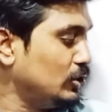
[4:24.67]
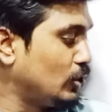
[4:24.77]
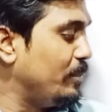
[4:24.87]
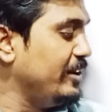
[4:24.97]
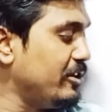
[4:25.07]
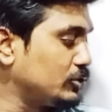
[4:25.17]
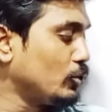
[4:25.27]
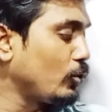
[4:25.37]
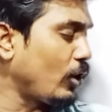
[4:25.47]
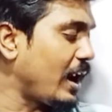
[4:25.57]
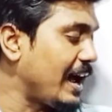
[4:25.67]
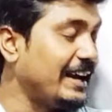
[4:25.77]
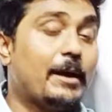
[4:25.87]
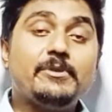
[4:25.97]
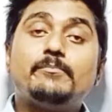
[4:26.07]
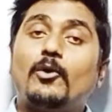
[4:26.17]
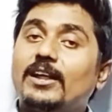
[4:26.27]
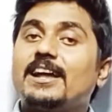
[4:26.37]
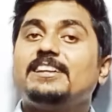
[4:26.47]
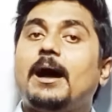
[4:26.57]
তো ভিডিওটি শুরু করার আগে আমি বলে
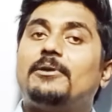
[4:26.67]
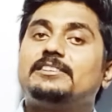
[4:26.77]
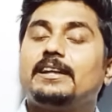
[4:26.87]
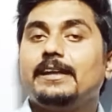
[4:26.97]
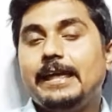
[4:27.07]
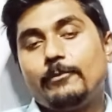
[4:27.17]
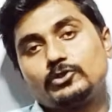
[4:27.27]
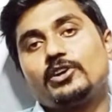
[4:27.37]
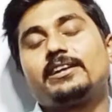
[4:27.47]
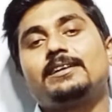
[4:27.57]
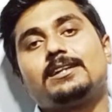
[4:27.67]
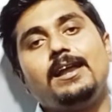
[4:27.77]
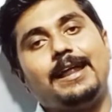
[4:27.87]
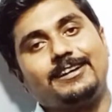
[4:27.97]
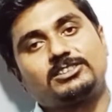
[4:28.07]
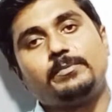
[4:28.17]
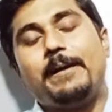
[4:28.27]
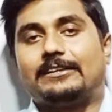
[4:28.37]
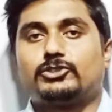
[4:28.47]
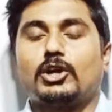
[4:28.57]
রাখি আমাদের এবছরের ক্ষেত্রে লাস্ট
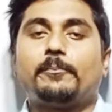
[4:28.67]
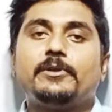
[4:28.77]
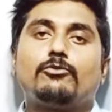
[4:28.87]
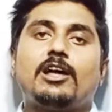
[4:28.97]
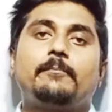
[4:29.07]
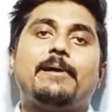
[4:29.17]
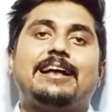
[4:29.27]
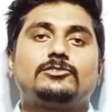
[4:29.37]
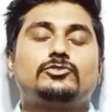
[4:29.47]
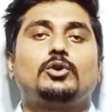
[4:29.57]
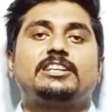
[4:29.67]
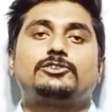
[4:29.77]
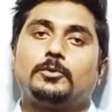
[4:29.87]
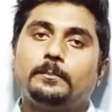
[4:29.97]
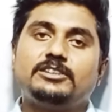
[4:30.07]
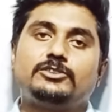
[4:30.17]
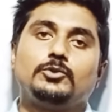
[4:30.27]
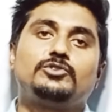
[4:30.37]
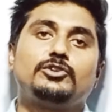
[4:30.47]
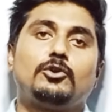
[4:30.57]
ব্যাচ স্বপ্নের উড়ান ব্যাচ দু হাজার চব্বিশ টু
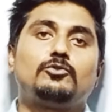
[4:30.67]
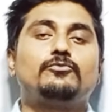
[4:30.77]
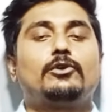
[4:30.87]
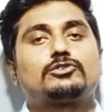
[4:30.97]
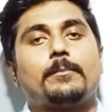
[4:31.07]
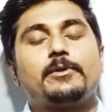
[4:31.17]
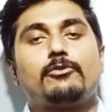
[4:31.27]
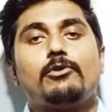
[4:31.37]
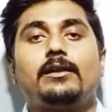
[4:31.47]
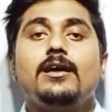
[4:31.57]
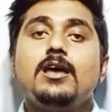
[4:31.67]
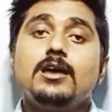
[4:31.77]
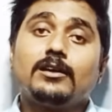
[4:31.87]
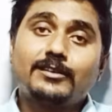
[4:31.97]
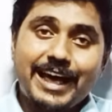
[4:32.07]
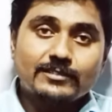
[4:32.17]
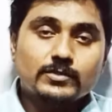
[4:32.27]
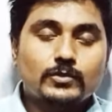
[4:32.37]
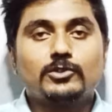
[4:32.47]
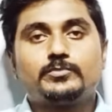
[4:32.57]
জিরো টু ফোর স্বপ্নের উড়ান ক্র্যাশ
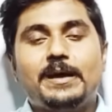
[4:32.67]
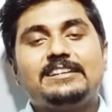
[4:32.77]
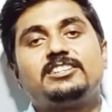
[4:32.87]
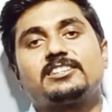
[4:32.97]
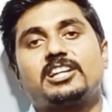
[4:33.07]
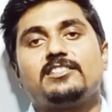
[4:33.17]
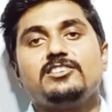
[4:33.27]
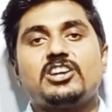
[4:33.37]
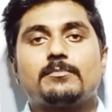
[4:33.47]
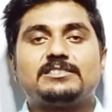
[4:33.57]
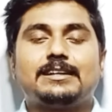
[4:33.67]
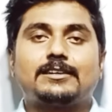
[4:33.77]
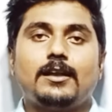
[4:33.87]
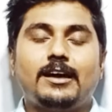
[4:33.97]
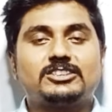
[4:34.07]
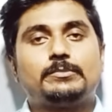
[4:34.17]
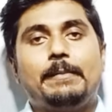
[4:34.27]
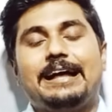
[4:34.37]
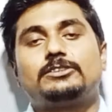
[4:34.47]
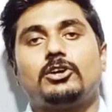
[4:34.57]
কোর্স ব্যাচ যেটা সাড়ে তিন চার মাসের একটা লাস্ট
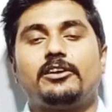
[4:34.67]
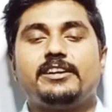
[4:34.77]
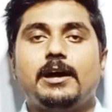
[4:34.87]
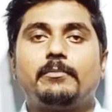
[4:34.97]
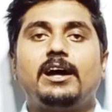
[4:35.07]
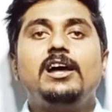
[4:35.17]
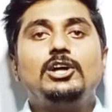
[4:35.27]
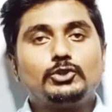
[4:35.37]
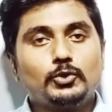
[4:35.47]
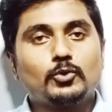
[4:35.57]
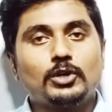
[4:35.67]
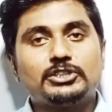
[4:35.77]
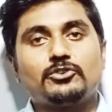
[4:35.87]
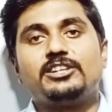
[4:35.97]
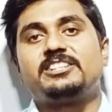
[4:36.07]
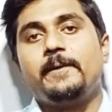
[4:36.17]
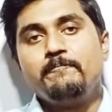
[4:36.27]
ব্যাচ অলরেডি আমরা শুরু করতে চলেছি